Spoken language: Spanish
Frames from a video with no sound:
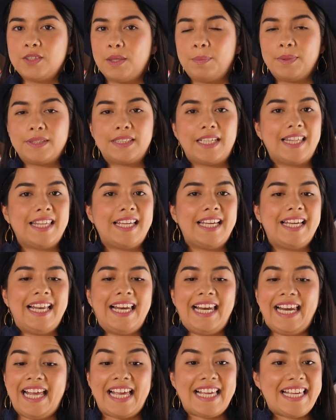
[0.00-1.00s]
a pesar de que
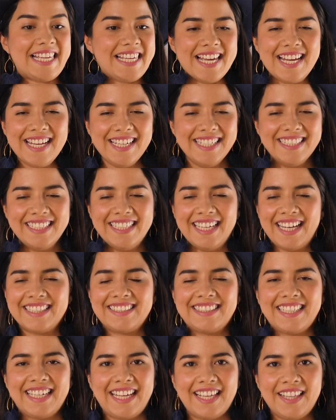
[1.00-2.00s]
leía
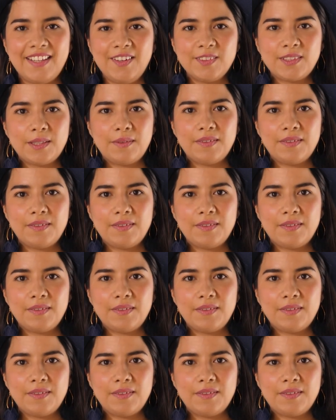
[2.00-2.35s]
acerca de los